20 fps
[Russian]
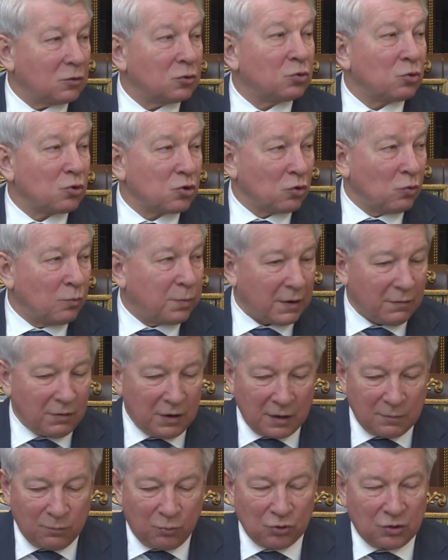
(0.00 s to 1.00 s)
Он тоже
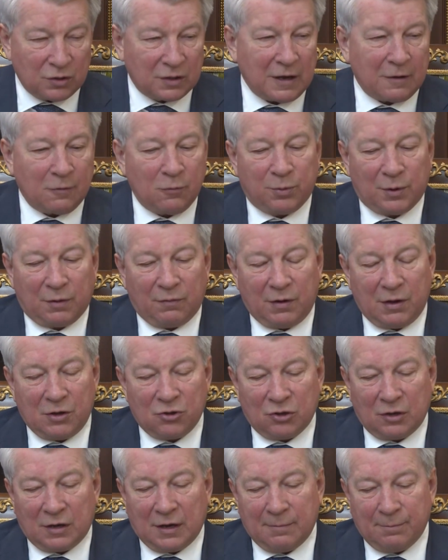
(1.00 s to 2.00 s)
управлять будет как
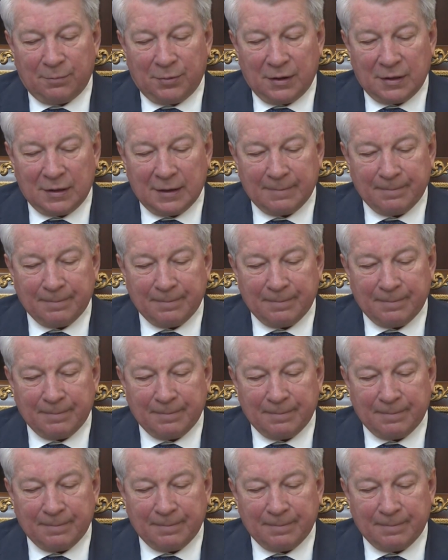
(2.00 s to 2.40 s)
управляющая компания.